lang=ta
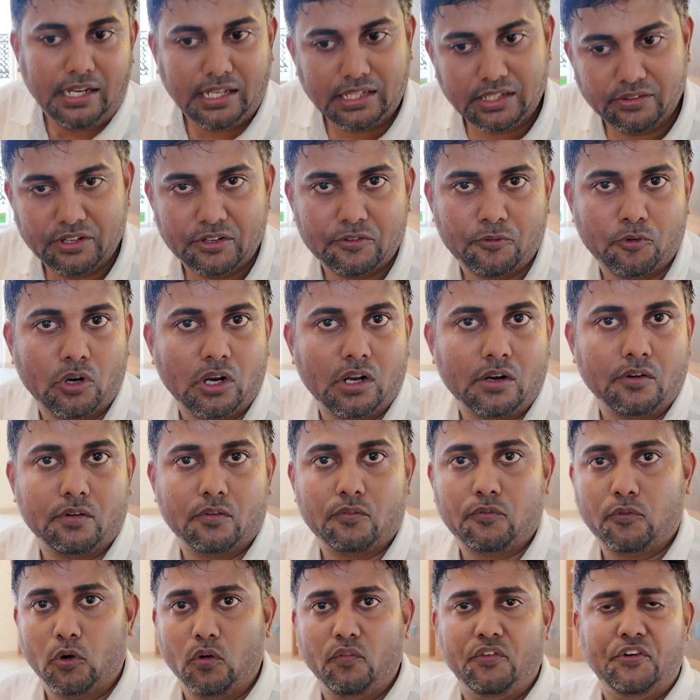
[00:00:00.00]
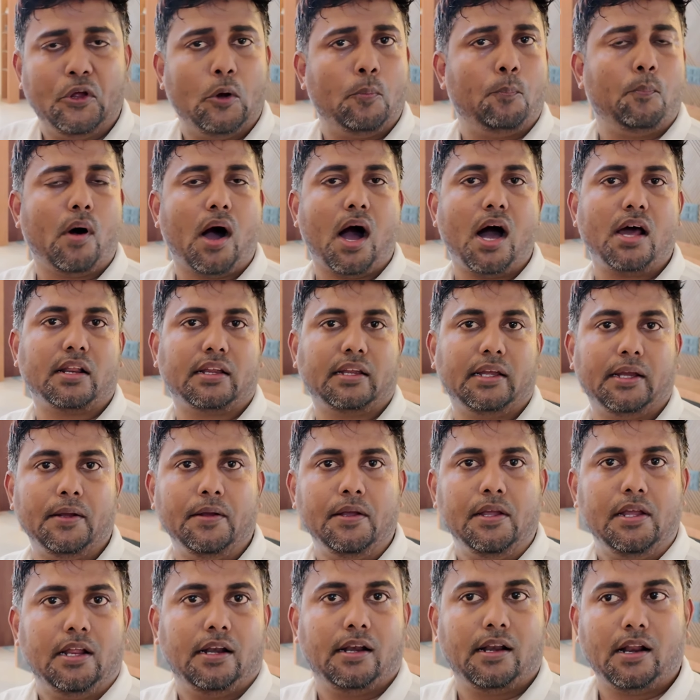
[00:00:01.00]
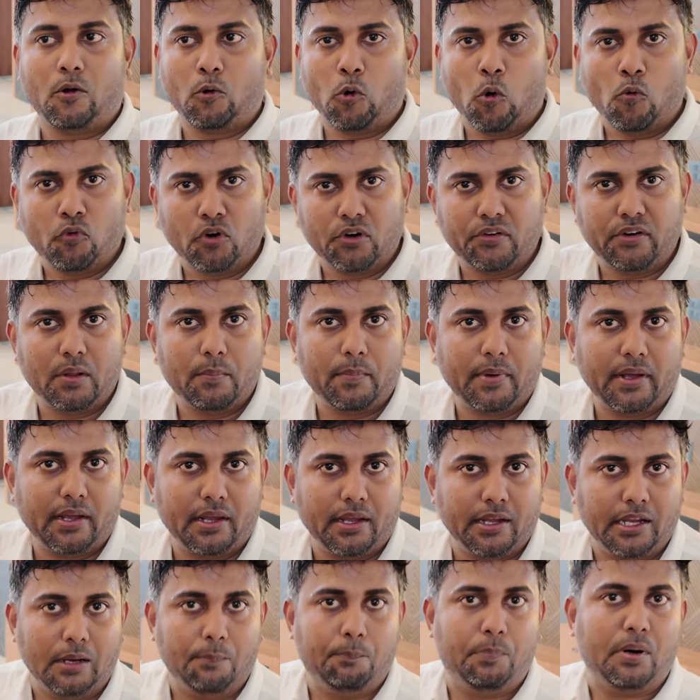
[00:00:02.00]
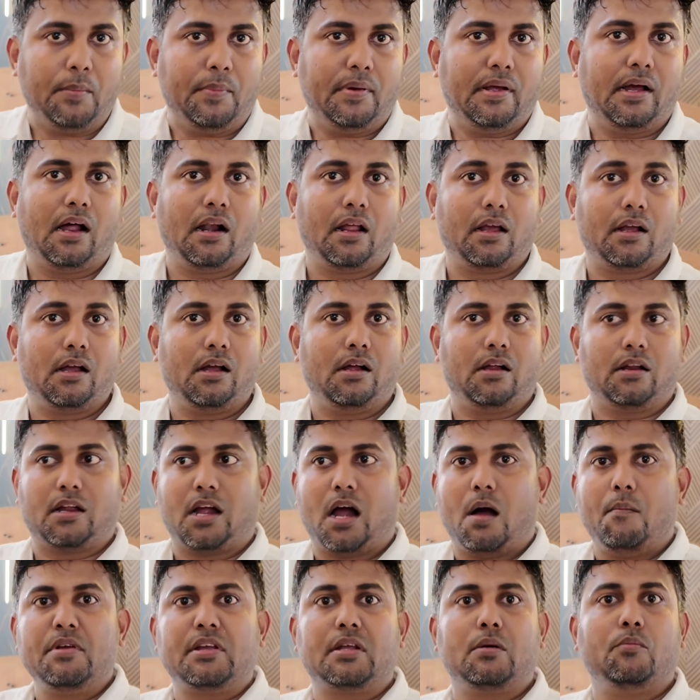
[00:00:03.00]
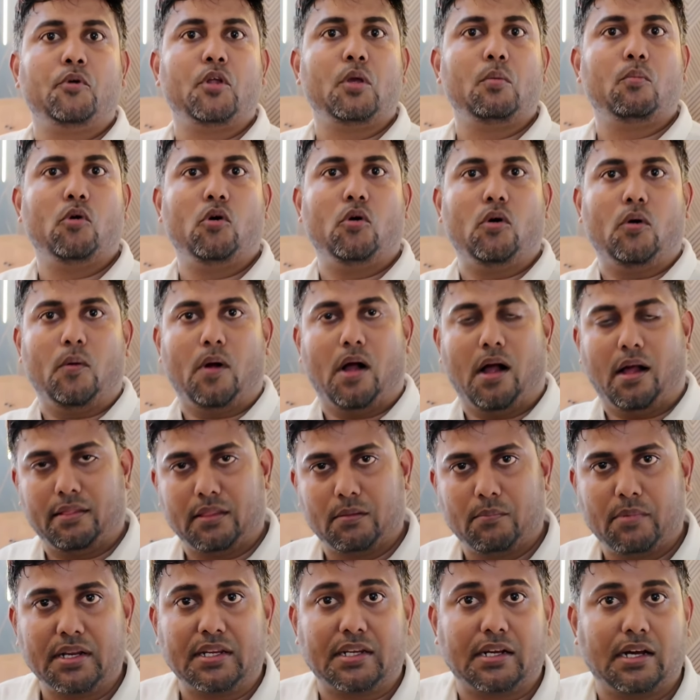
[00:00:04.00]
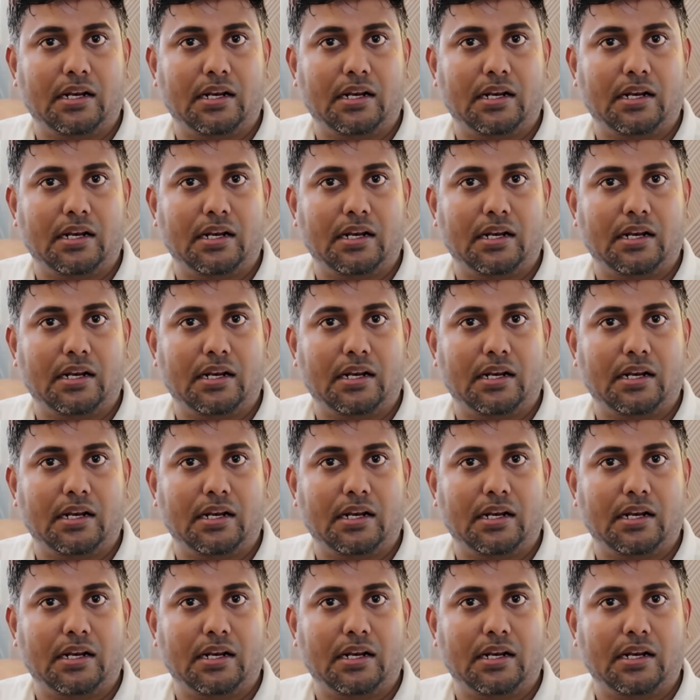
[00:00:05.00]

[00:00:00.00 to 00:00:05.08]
இந்த வீடு ஃபுல்லாக ஃபுல் வீடியோ பாருங்கள் நாங்கள் ஒவ்வொரு வீடுமே எப்படி போய் அழகாக காமிக்க முடியுமோ அந்த மாதிரி